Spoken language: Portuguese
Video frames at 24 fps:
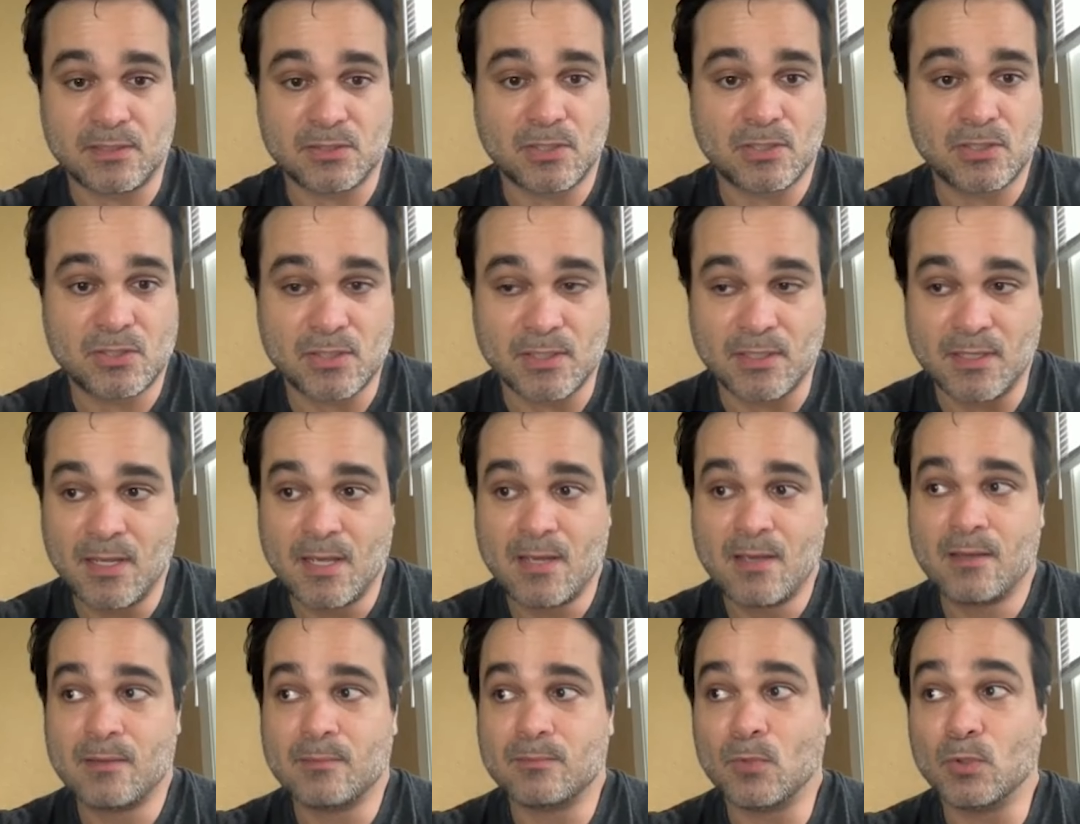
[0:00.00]
A gente
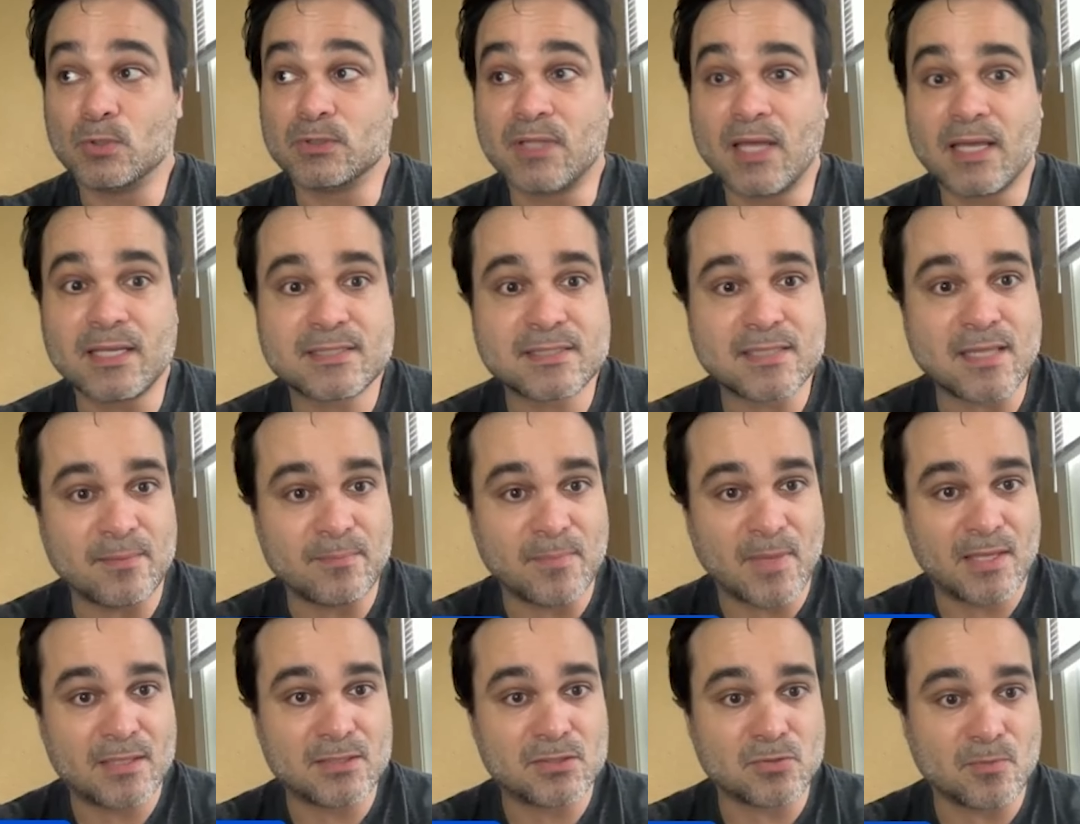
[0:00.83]

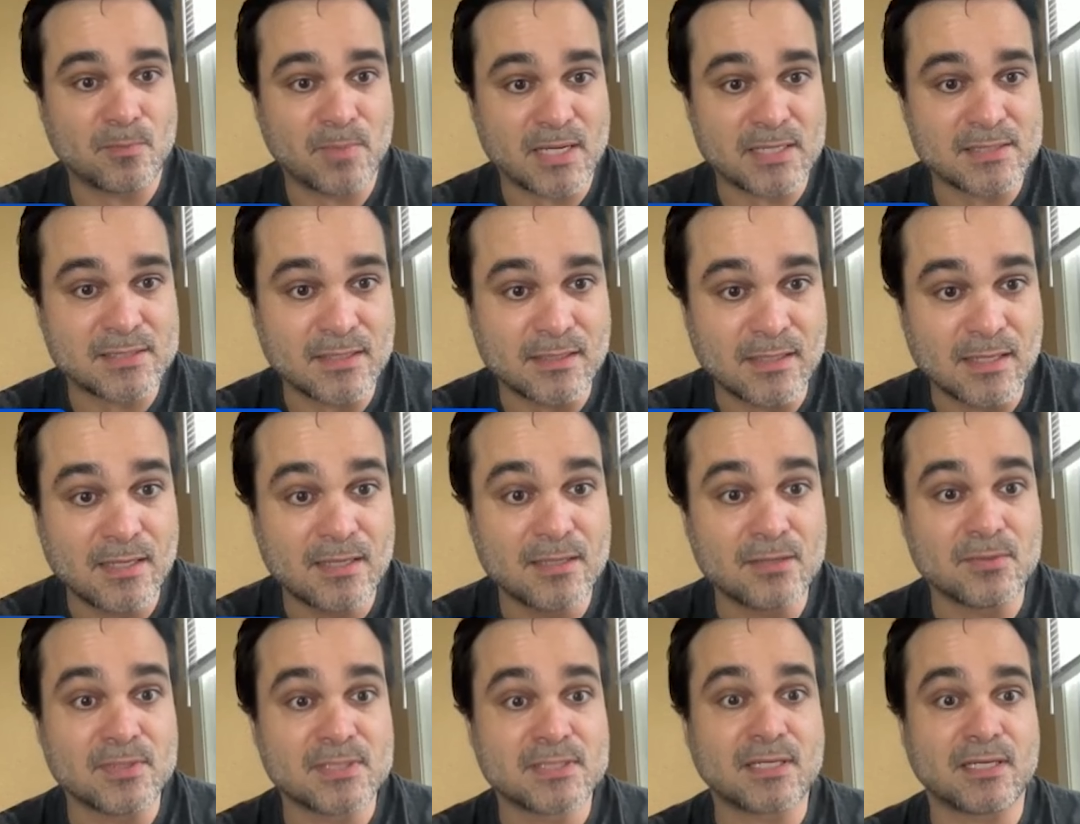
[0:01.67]
modestamente, um
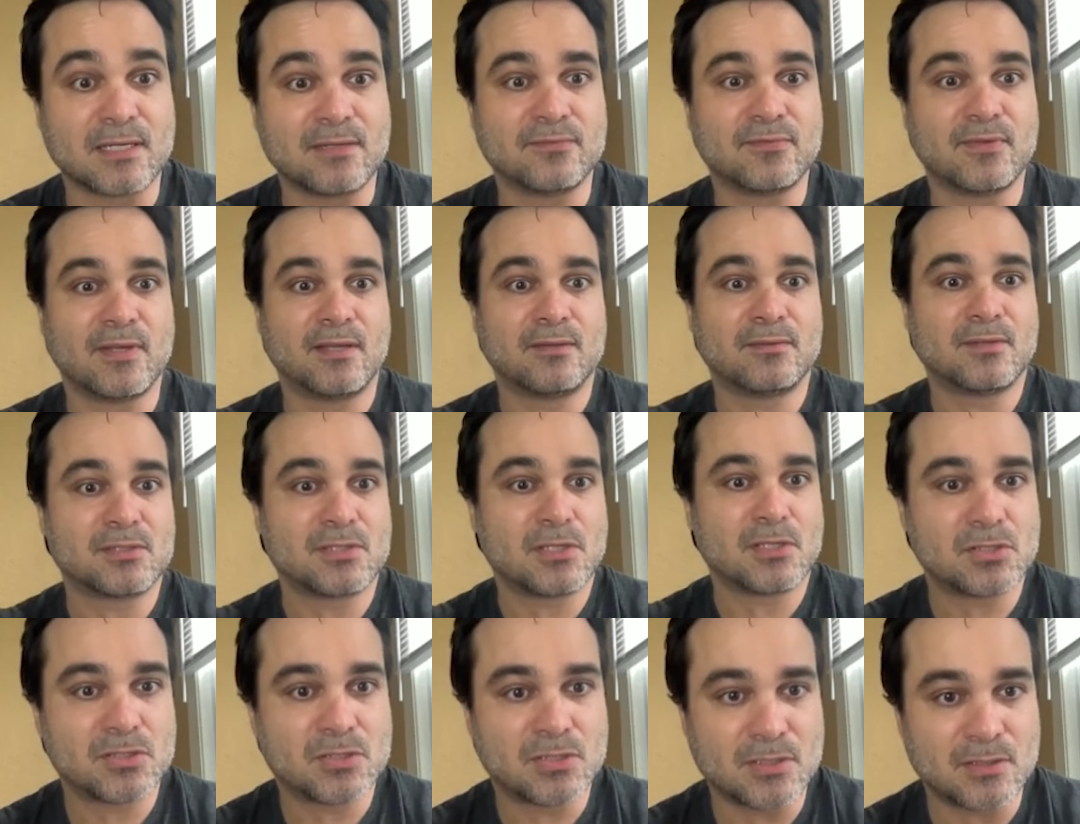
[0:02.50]
brasileiro escrevendo, a
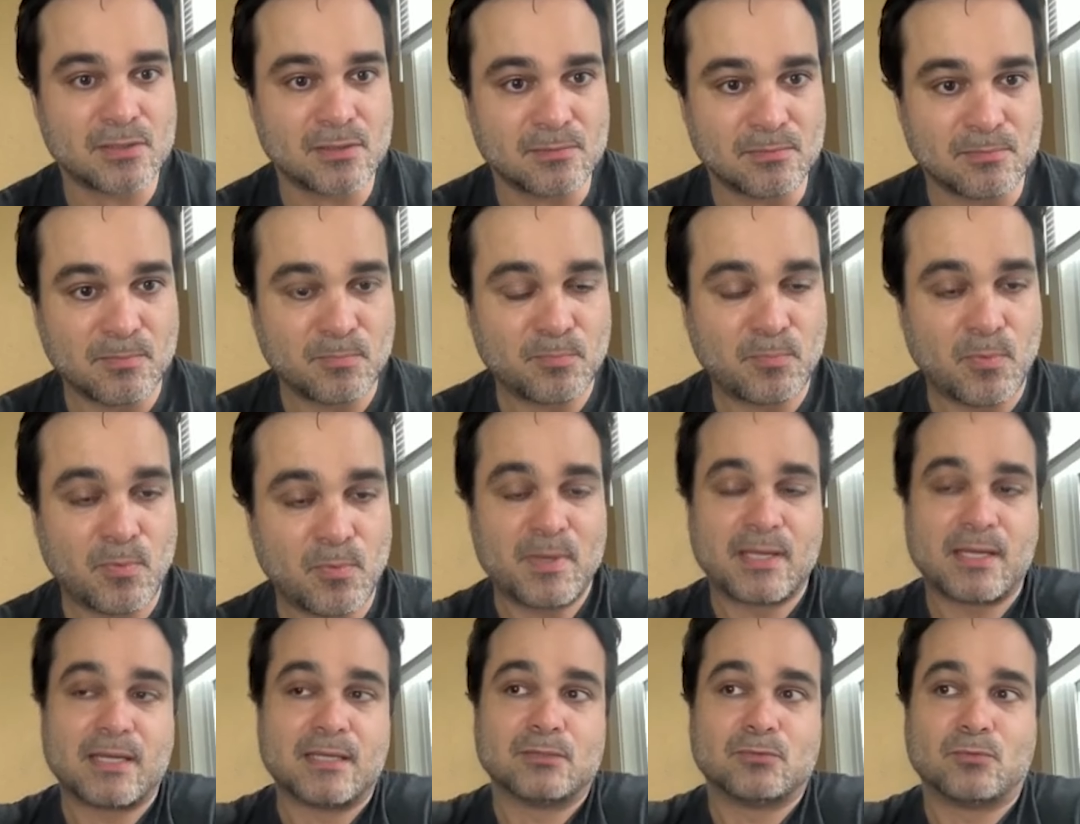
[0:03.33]
gente
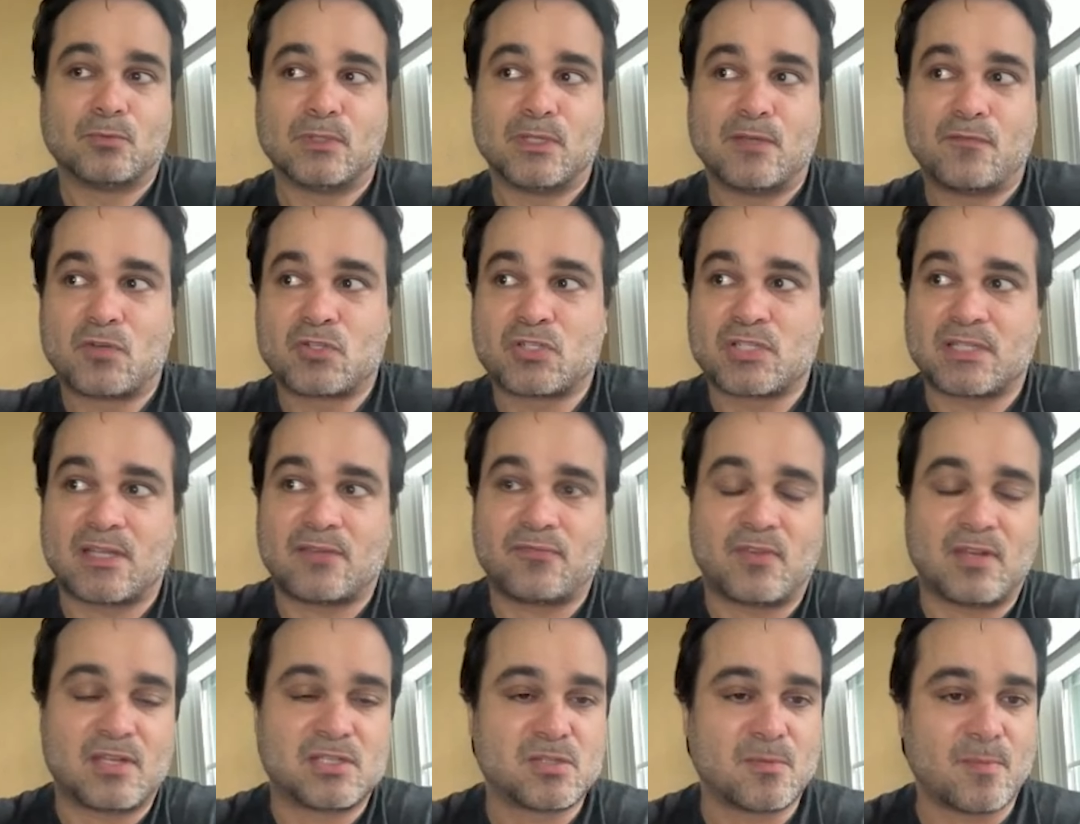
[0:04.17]
publicando um livro, a gente já
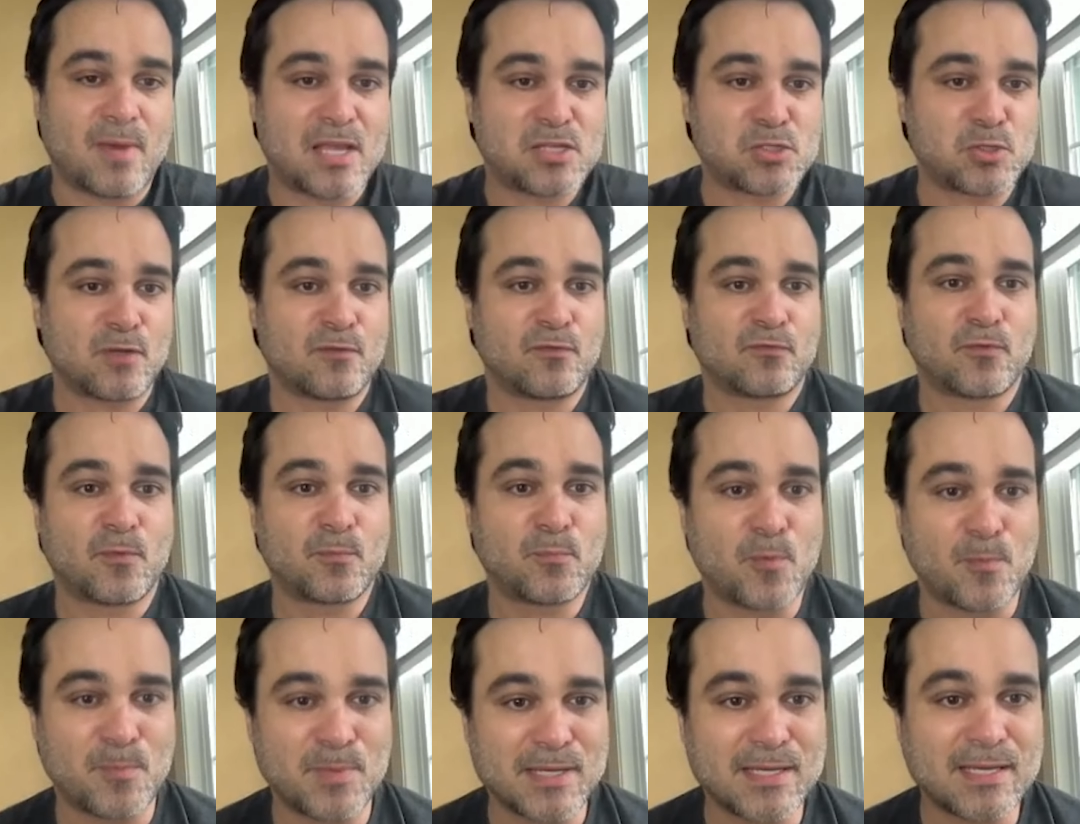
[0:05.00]
está feliz demais que o livro
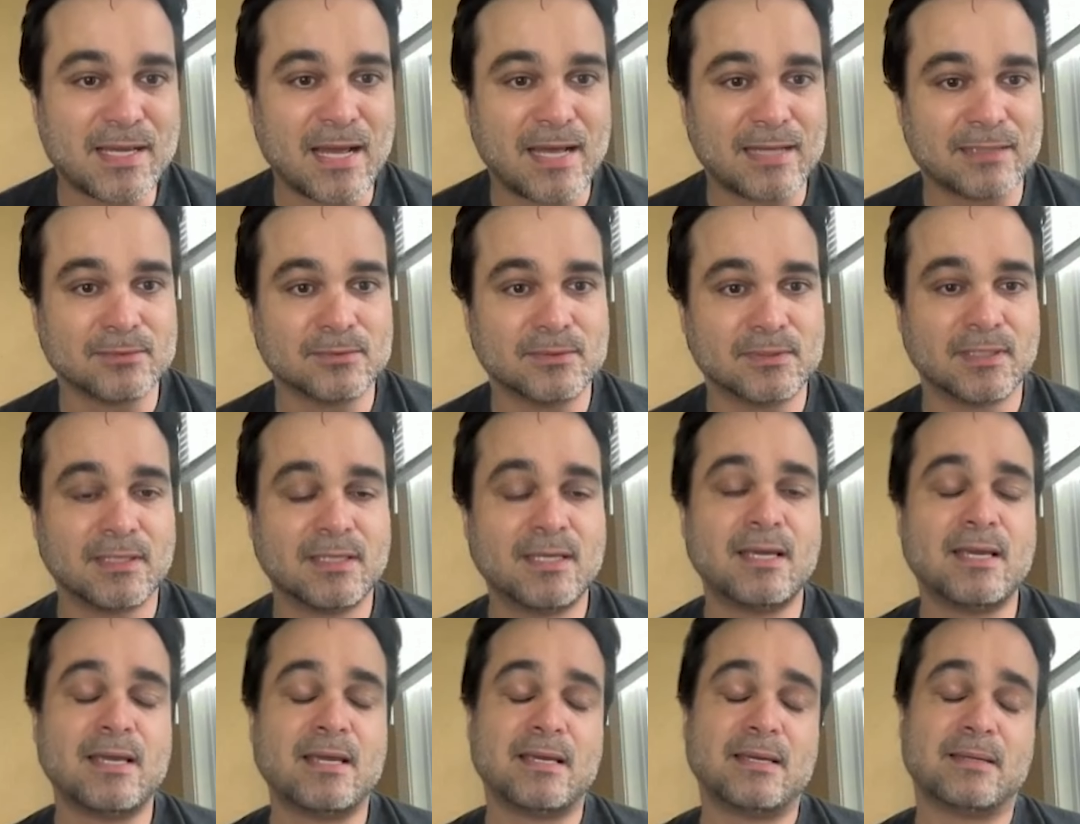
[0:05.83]
foi publicado, né?